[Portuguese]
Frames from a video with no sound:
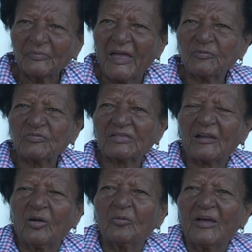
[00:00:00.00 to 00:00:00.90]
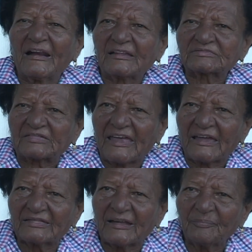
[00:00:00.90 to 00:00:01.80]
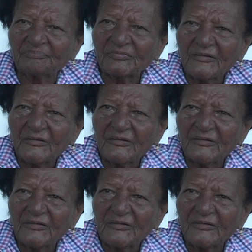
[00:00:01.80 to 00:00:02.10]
Aí fizeram logo uma lanterna